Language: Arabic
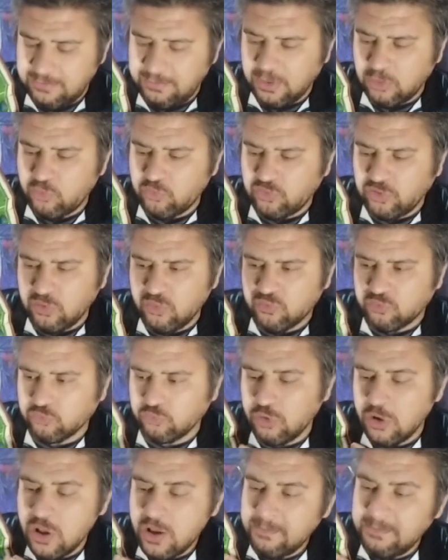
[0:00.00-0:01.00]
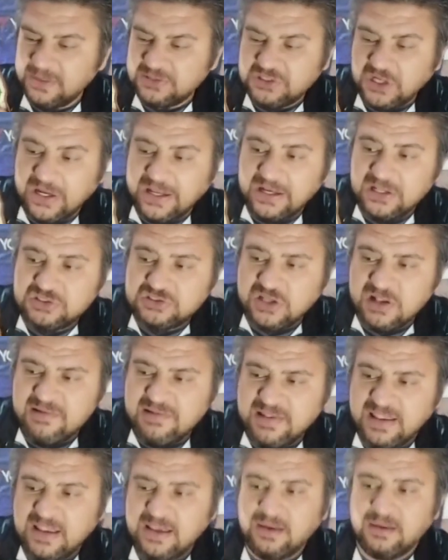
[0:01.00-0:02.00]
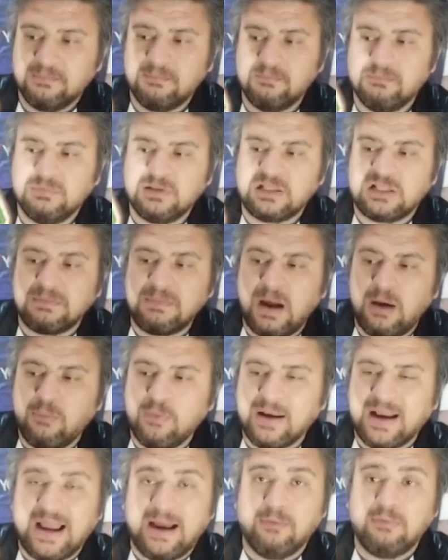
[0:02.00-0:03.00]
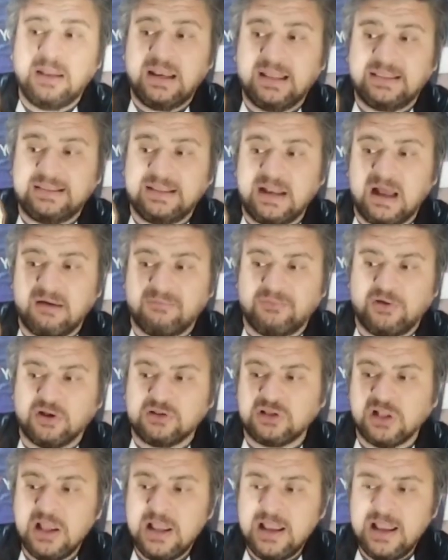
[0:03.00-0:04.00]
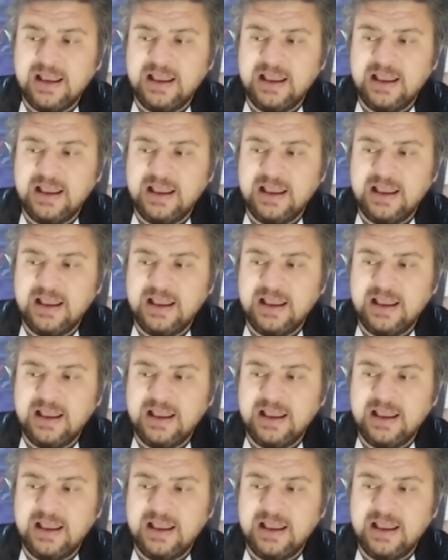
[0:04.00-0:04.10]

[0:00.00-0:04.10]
ماركوس الونسو مشاكل تشيلسي تتمحور حول الاثنين هافات